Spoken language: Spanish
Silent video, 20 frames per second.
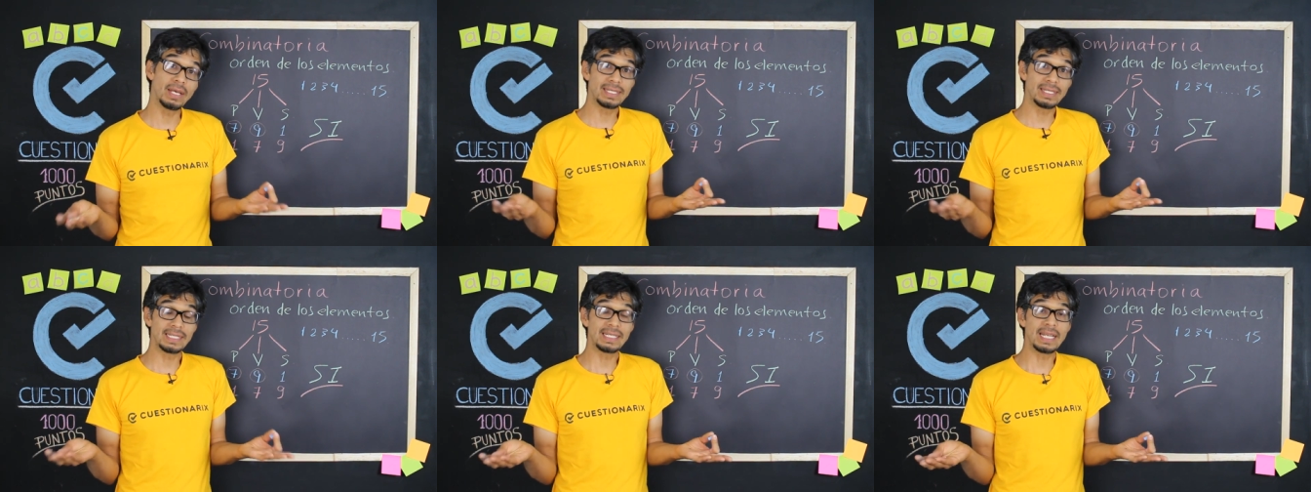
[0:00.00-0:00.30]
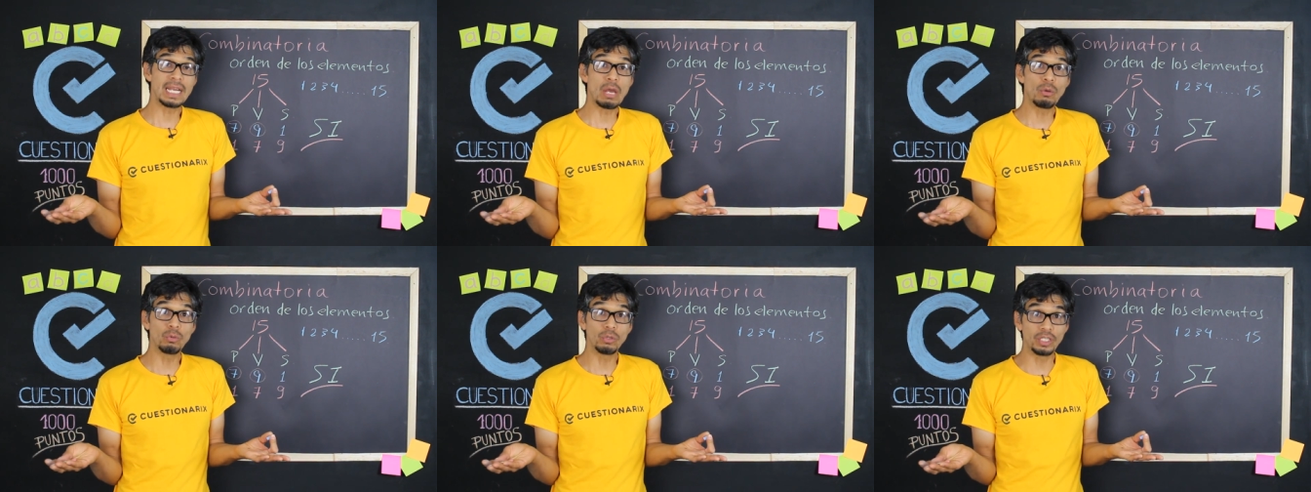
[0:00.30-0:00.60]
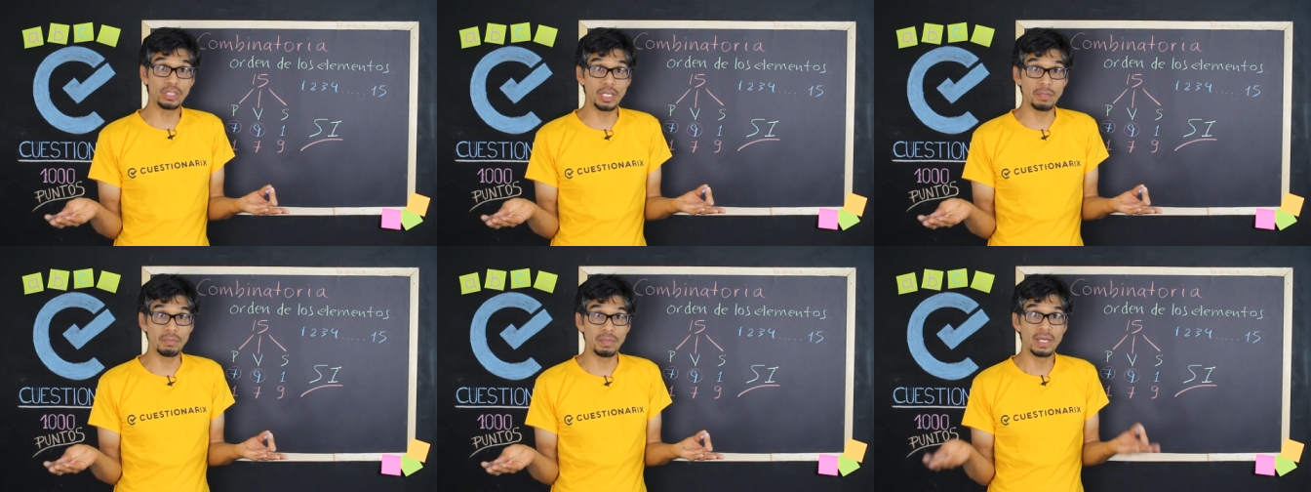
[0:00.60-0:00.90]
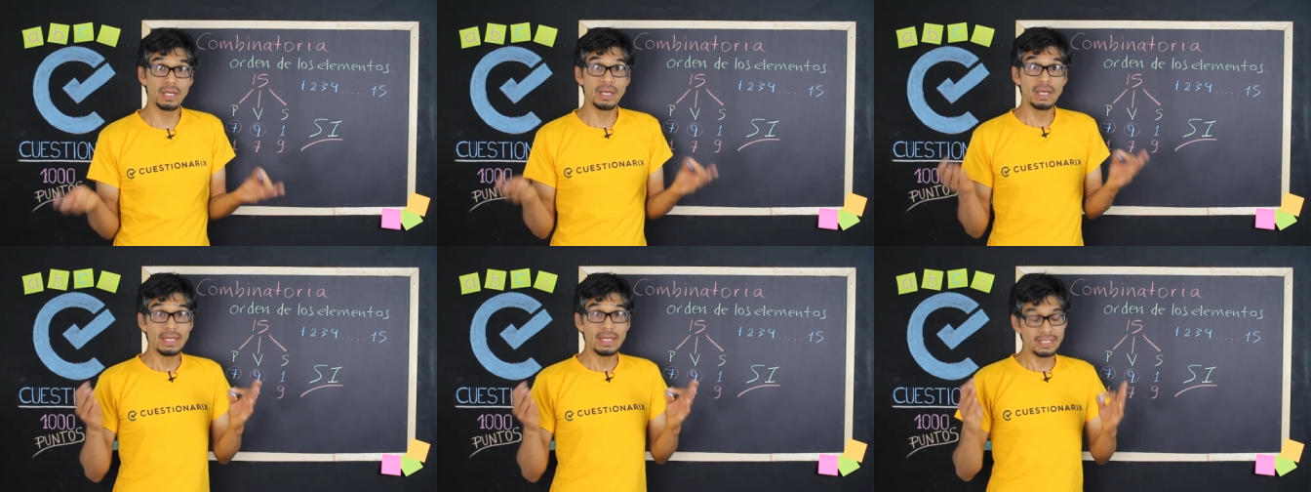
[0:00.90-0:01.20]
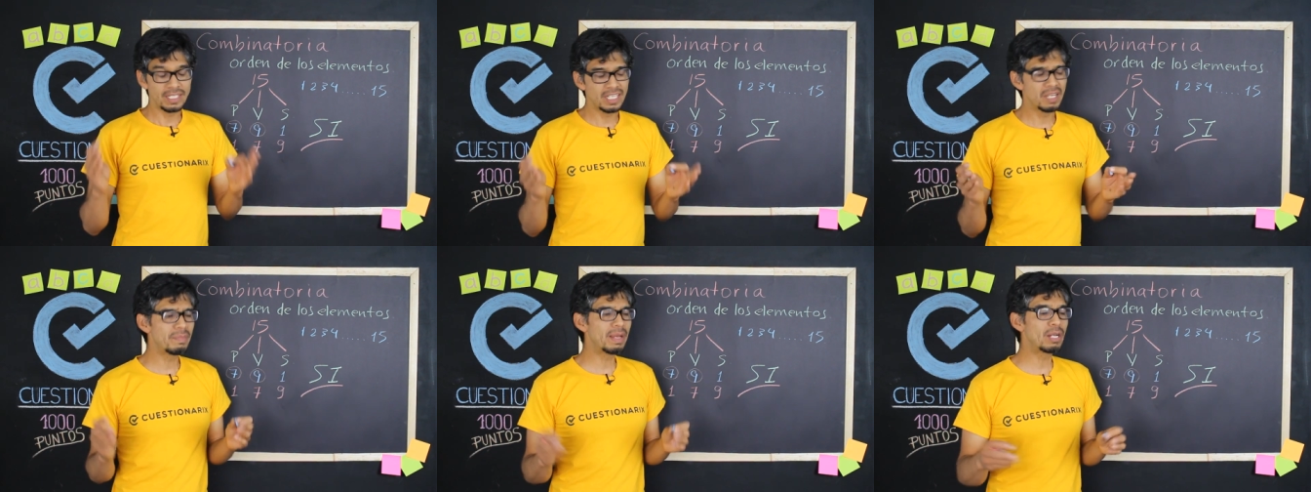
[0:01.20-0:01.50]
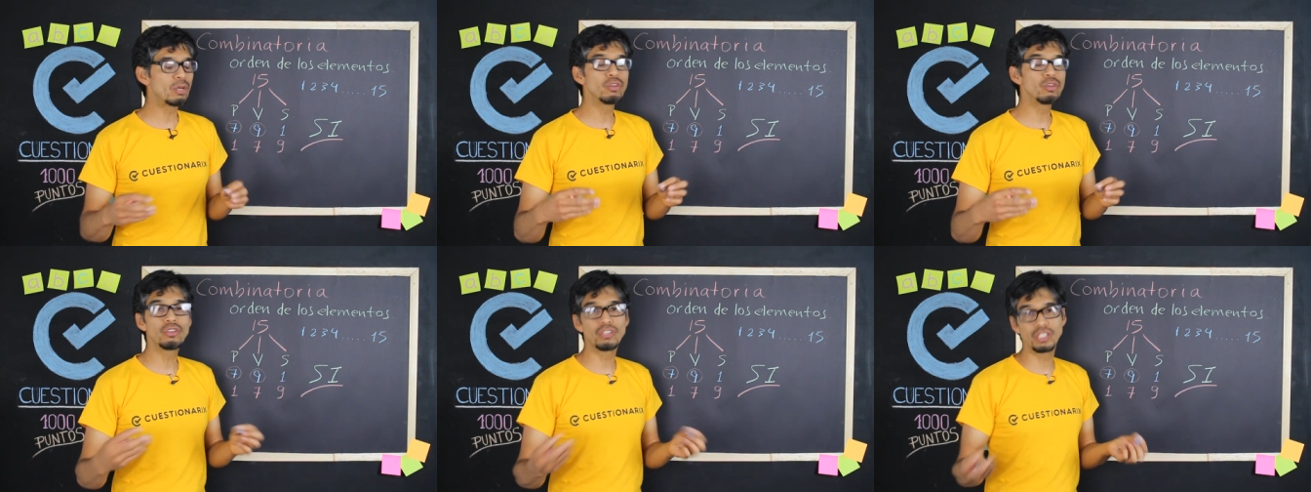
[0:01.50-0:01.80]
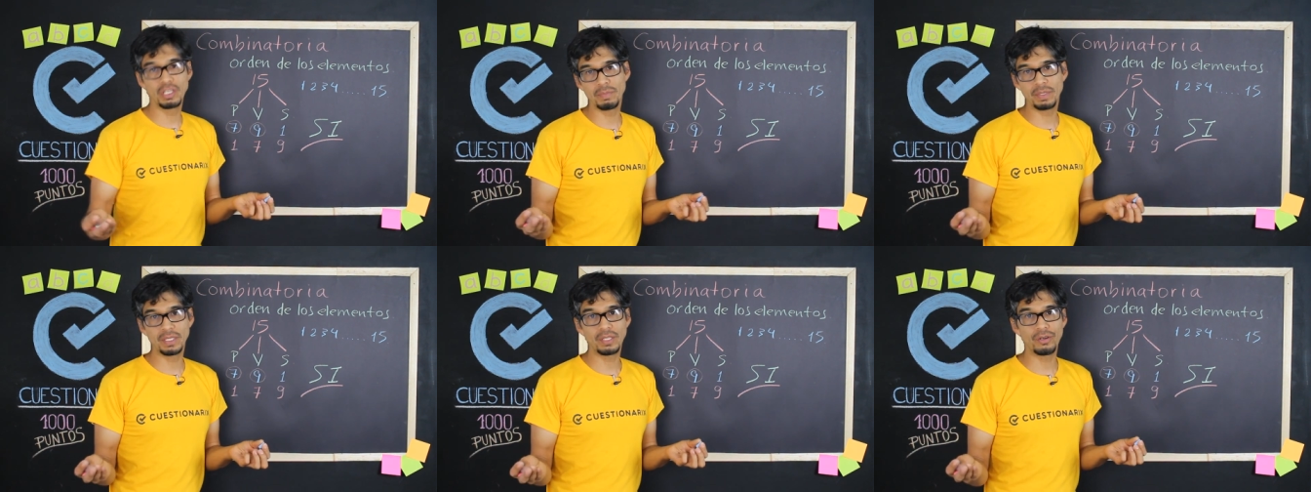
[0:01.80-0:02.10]
Este sería un tip. Sin embargo, yo
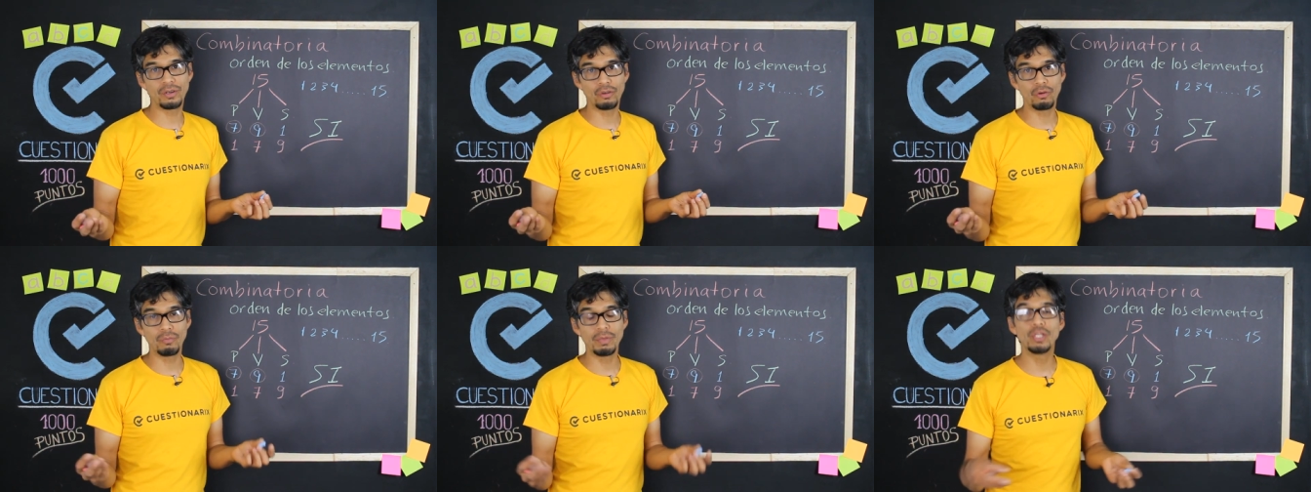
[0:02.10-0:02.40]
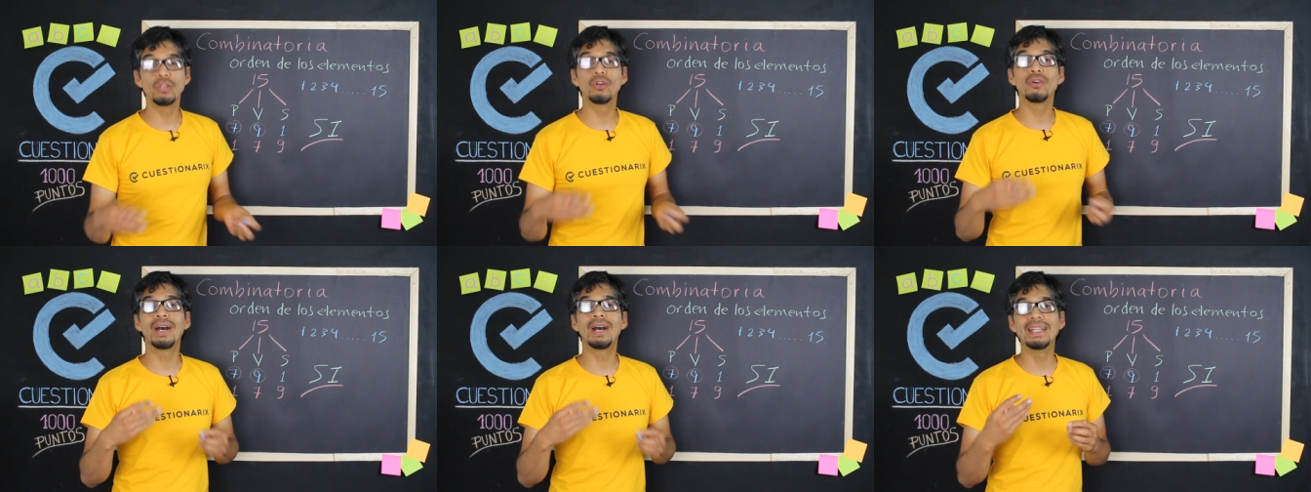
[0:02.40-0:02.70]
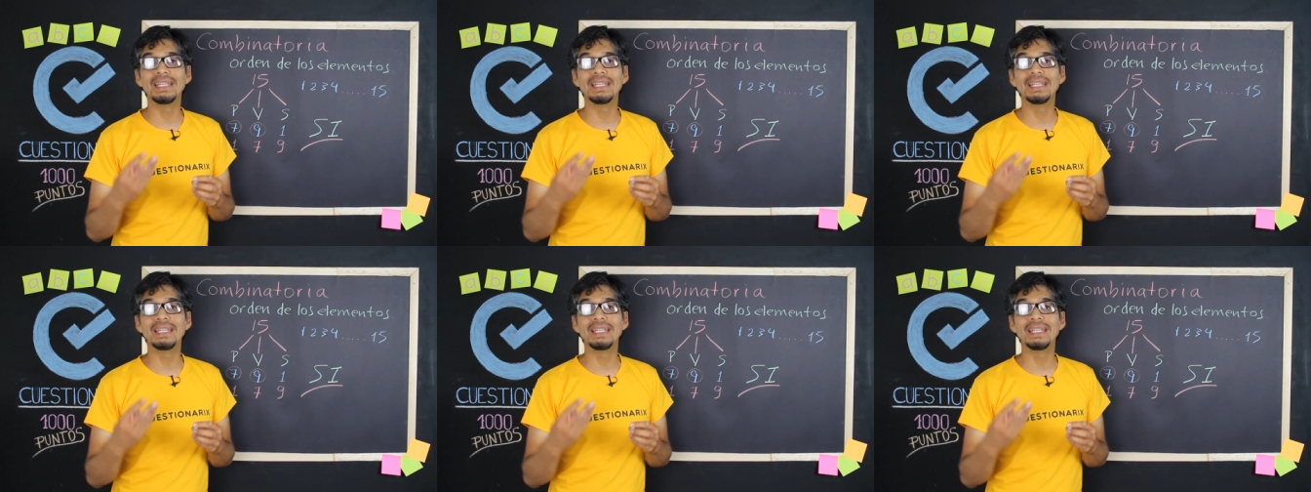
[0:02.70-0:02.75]
siempre te recomiendo